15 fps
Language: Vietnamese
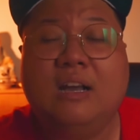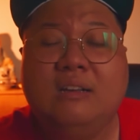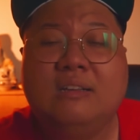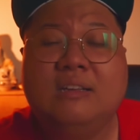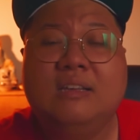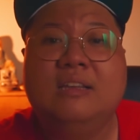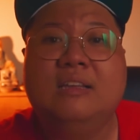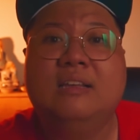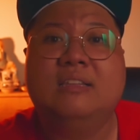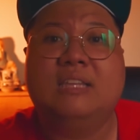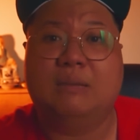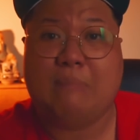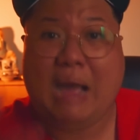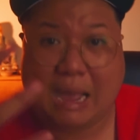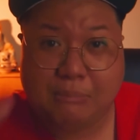thức
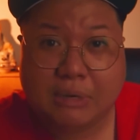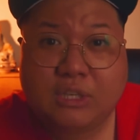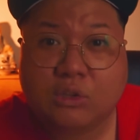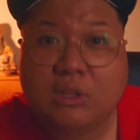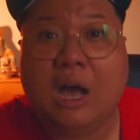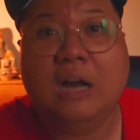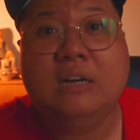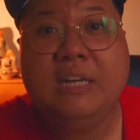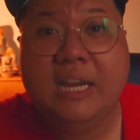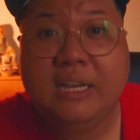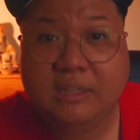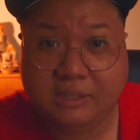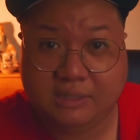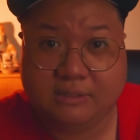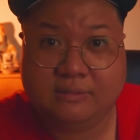thì bà mới cho nó ở
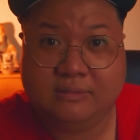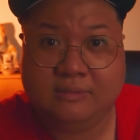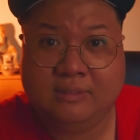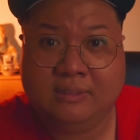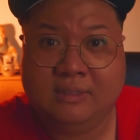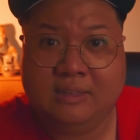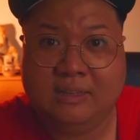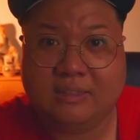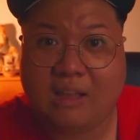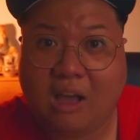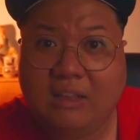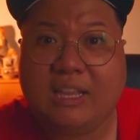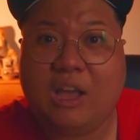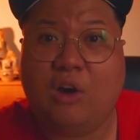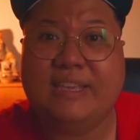riêng được
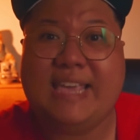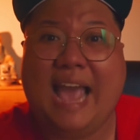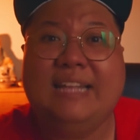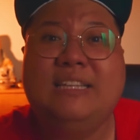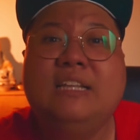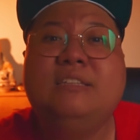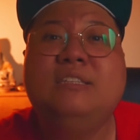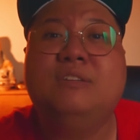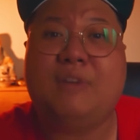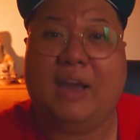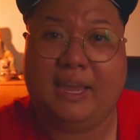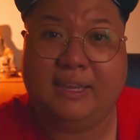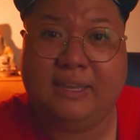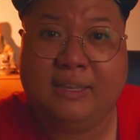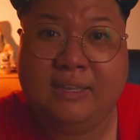đó thì họ giải thích như
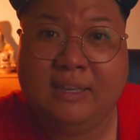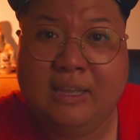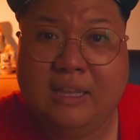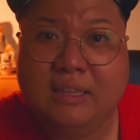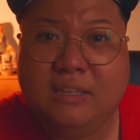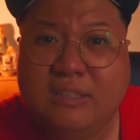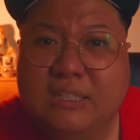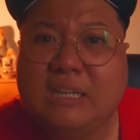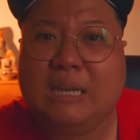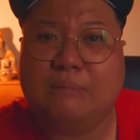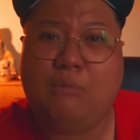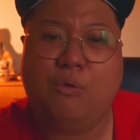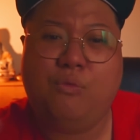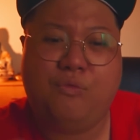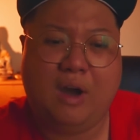vậy thứ nhất là
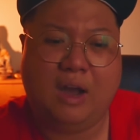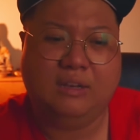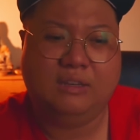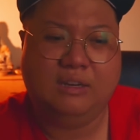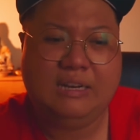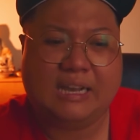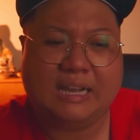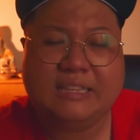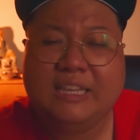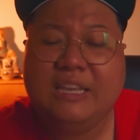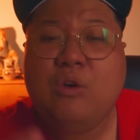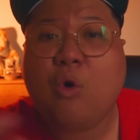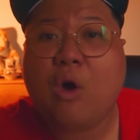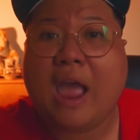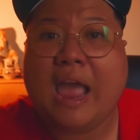một phần nữa là cái
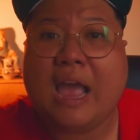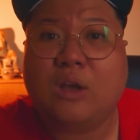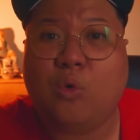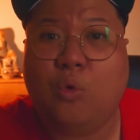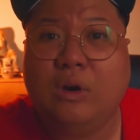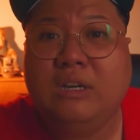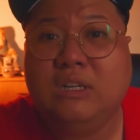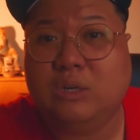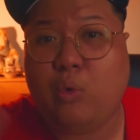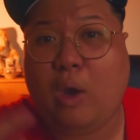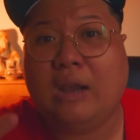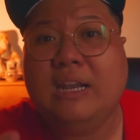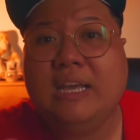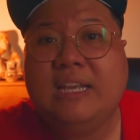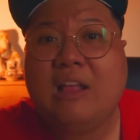tiếng hoa của người
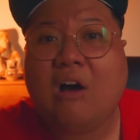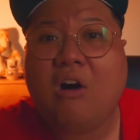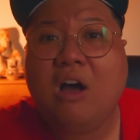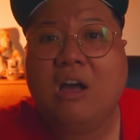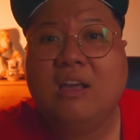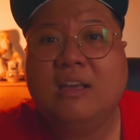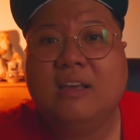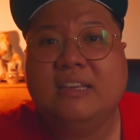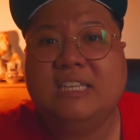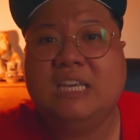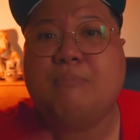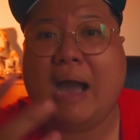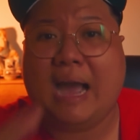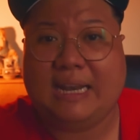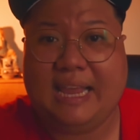quản lý đó với
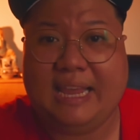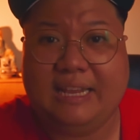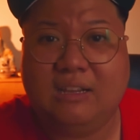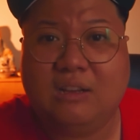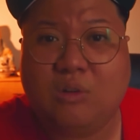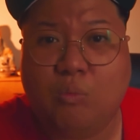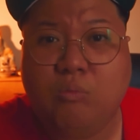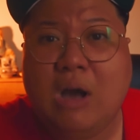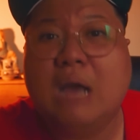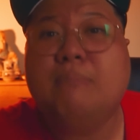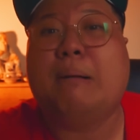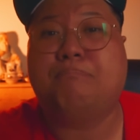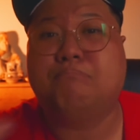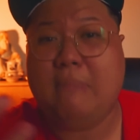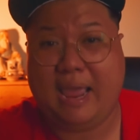bà này nó cũng hơi
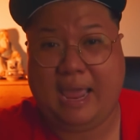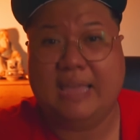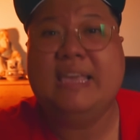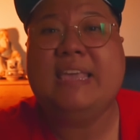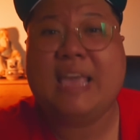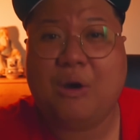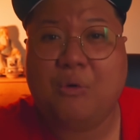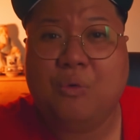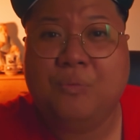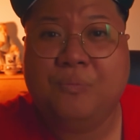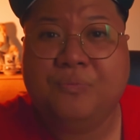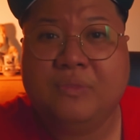bập bẹ với nhau